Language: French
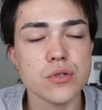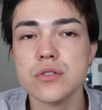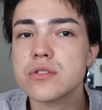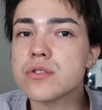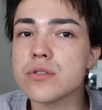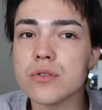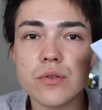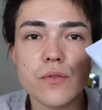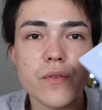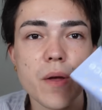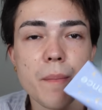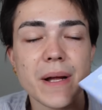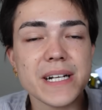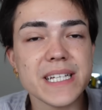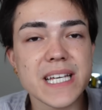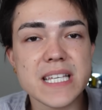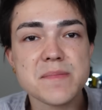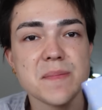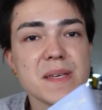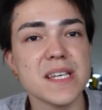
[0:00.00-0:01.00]
Je vais pas le
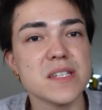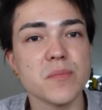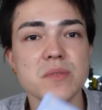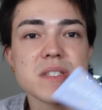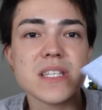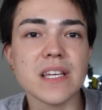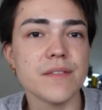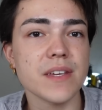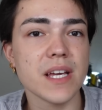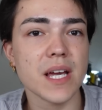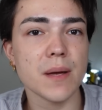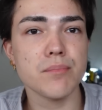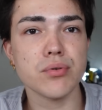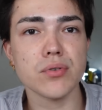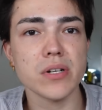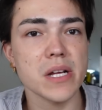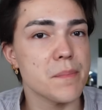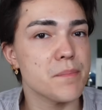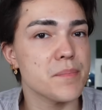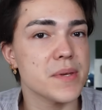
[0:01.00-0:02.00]
gaspiller, je m'en servirai
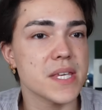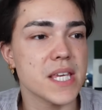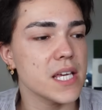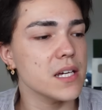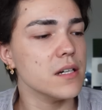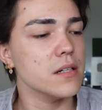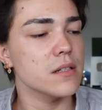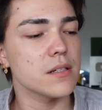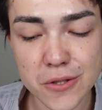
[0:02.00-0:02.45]
pour les pieds.